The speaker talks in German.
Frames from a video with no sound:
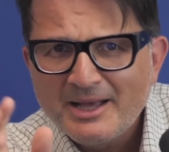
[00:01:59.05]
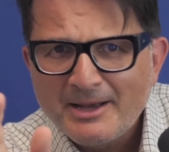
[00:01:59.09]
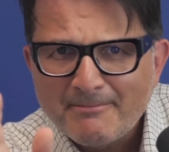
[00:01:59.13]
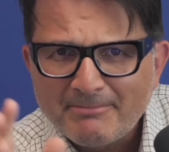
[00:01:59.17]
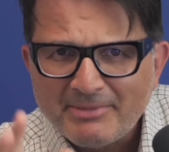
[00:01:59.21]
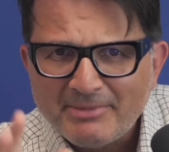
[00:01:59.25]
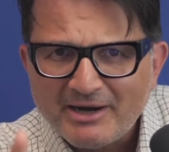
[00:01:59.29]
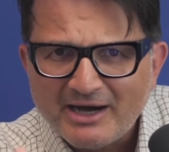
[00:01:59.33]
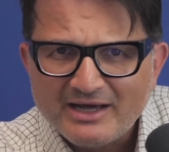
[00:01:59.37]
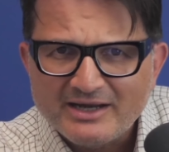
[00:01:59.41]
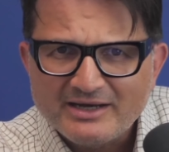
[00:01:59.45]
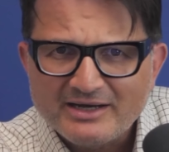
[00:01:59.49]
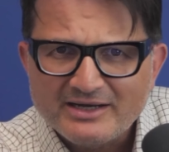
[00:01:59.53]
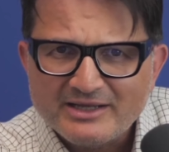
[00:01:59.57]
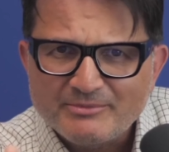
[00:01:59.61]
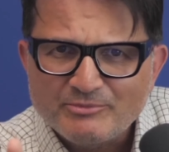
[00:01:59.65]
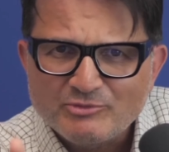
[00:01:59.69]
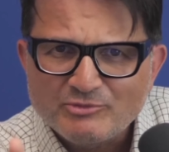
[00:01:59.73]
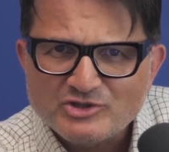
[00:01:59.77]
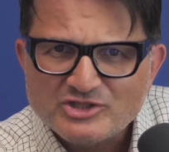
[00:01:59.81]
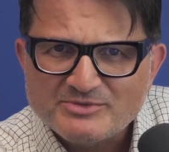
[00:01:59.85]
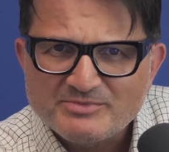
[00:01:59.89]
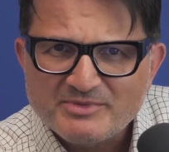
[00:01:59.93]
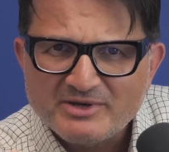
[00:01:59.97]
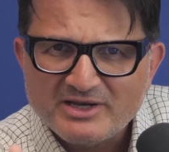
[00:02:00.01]
Panik
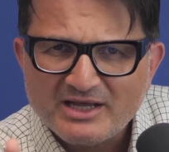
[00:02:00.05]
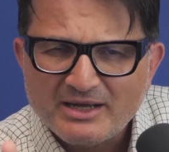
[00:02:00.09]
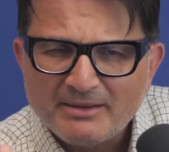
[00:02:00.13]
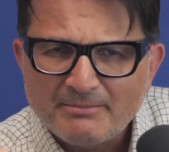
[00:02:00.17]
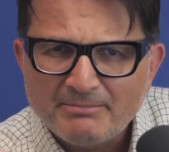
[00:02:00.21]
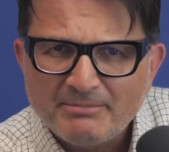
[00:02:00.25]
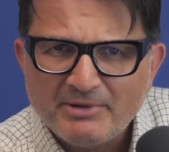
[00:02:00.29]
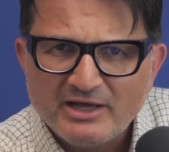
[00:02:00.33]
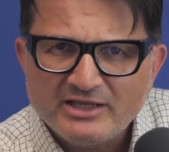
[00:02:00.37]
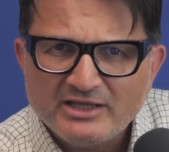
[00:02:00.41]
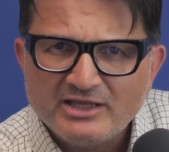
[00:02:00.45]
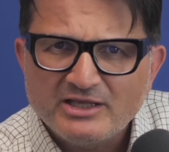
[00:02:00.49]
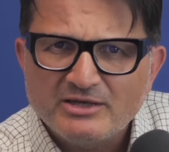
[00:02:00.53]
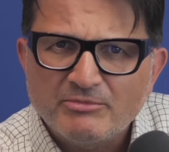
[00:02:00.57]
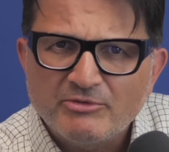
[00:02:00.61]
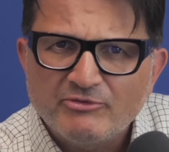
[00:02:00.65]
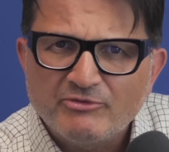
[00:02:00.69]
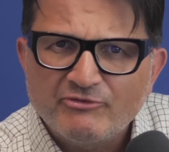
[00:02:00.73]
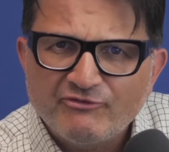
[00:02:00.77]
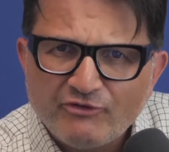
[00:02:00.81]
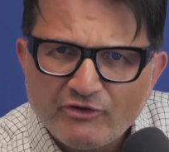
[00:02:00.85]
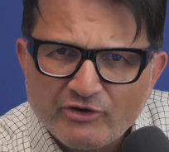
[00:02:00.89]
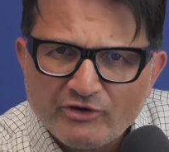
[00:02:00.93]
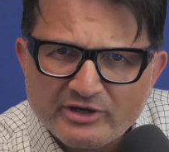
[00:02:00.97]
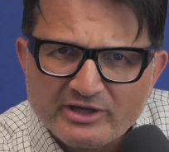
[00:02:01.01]
muss mit Kampagnen
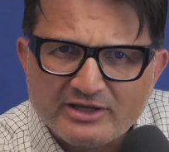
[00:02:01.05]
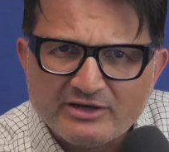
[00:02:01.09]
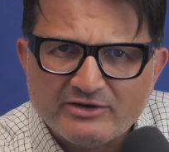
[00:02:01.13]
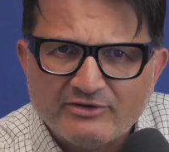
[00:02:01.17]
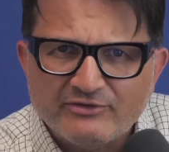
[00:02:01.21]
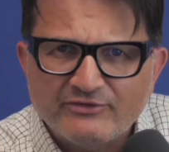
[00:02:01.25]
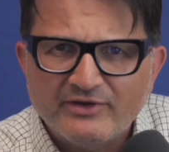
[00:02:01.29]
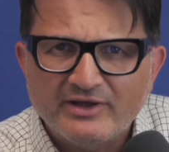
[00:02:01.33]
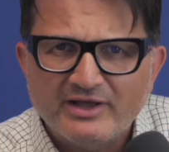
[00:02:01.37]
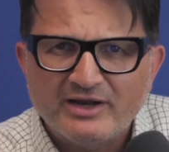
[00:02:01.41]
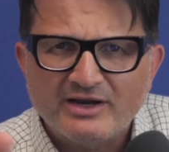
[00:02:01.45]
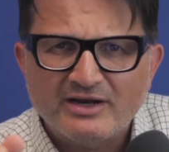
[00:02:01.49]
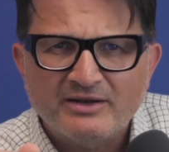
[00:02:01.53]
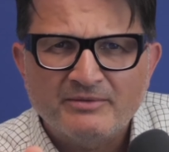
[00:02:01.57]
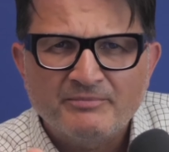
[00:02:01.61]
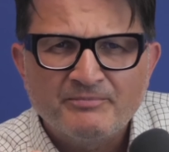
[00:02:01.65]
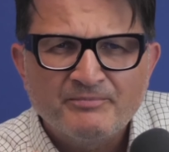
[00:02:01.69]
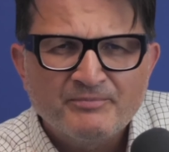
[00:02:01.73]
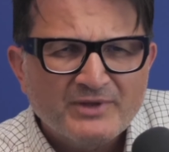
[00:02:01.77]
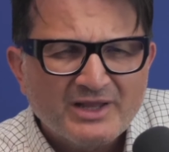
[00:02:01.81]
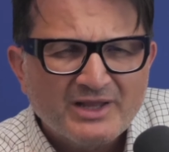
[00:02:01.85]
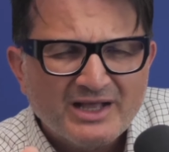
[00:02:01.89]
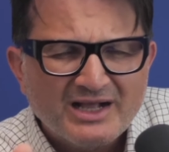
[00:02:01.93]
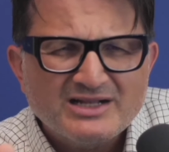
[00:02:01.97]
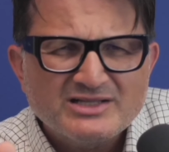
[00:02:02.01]
befeuert werden,
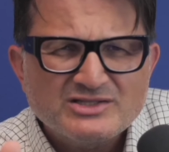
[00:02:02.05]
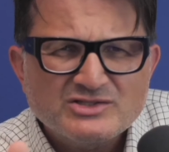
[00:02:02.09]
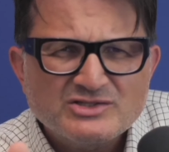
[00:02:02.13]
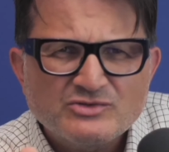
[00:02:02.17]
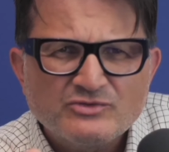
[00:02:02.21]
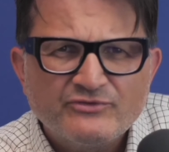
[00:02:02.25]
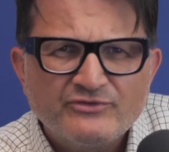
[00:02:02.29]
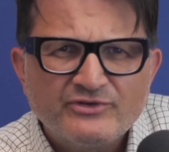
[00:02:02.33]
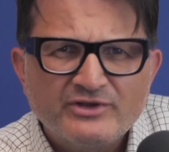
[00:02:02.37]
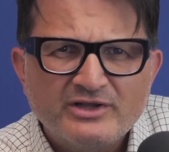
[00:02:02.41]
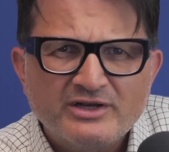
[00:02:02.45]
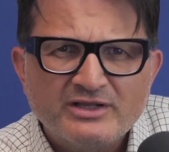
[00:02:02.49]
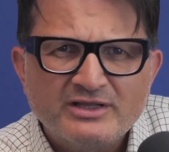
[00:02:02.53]
also wird